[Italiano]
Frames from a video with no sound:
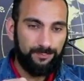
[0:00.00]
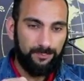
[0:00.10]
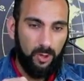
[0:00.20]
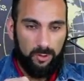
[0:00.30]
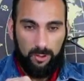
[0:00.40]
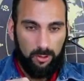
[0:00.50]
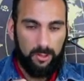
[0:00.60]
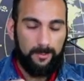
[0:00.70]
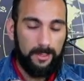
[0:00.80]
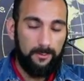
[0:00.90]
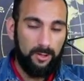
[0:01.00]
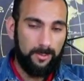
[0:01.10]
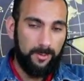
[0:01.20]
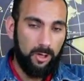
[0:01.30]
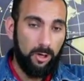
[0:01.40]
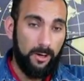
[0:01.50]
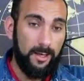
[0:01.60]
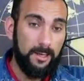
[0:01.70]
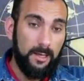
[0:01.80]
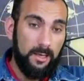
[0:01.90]
questo non lo sapete, ve lo spiego ora,
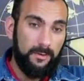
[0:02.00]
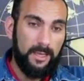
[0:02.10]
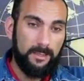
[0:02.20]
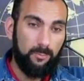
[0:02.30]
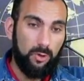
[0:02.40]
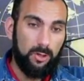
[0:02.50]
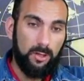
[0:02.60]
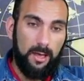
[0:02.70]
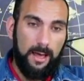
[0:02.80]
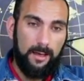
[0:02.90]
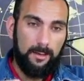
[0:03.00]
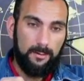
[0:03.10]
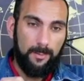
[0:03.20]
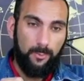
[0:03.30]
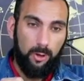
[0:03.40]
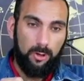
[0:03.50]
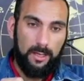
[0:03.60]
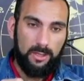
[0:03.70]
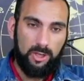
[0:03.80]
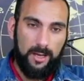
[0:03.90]
Facebook ha da poco
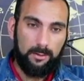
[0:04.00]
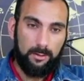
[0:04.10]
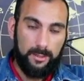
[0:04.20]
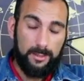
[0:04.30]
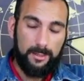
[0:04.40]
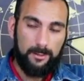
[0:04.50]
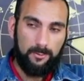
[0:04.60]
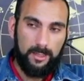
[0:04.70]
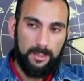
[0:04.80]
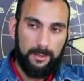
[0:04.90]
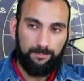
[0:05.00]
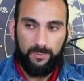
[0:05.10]
lanciato negli Stati Uniti,